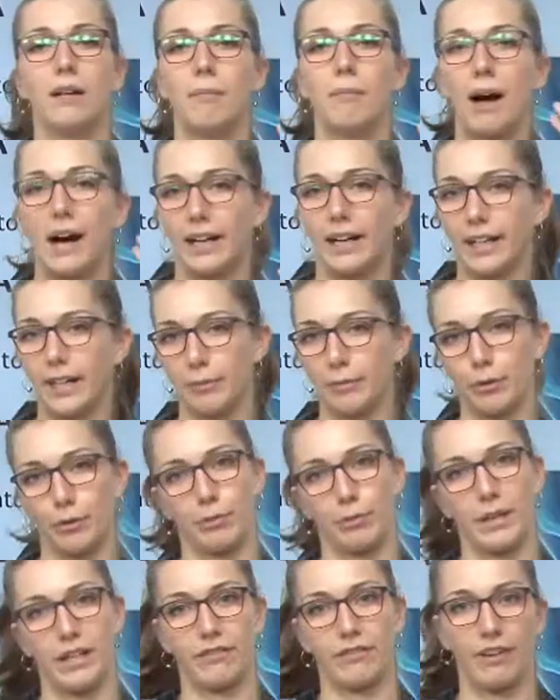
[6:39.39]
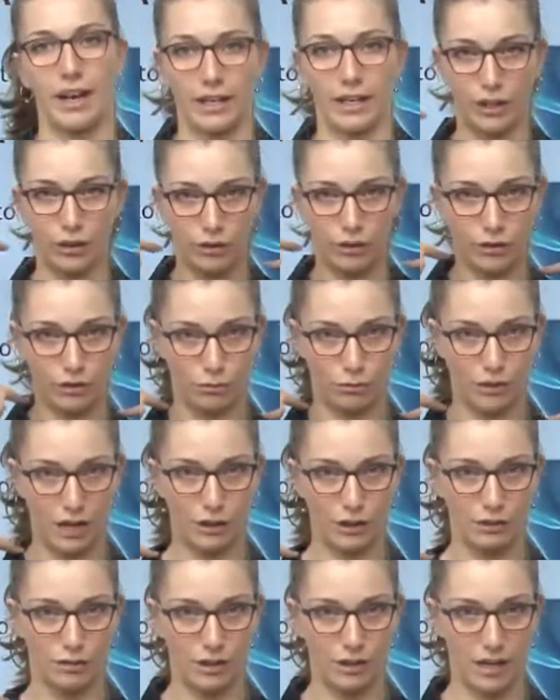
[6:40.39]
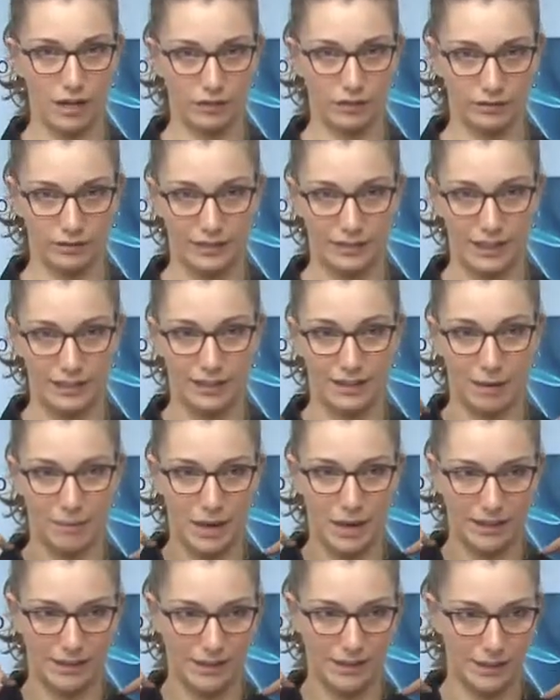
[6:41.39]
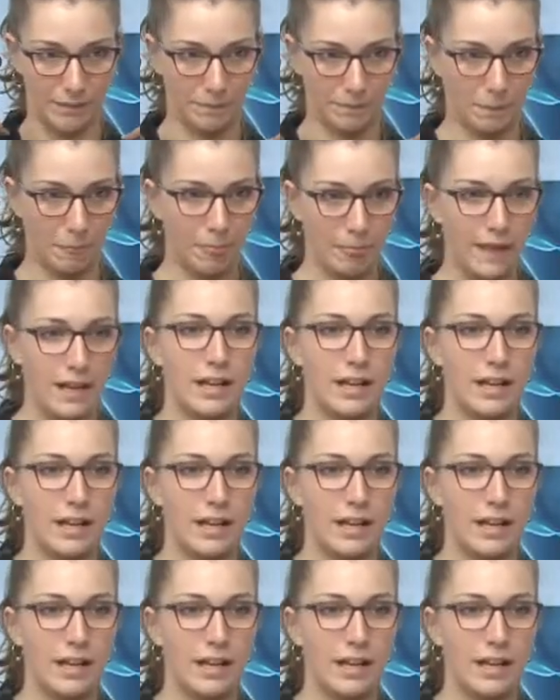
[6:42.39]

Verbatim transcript: ma anche più periferico sulla zona dei trapezi.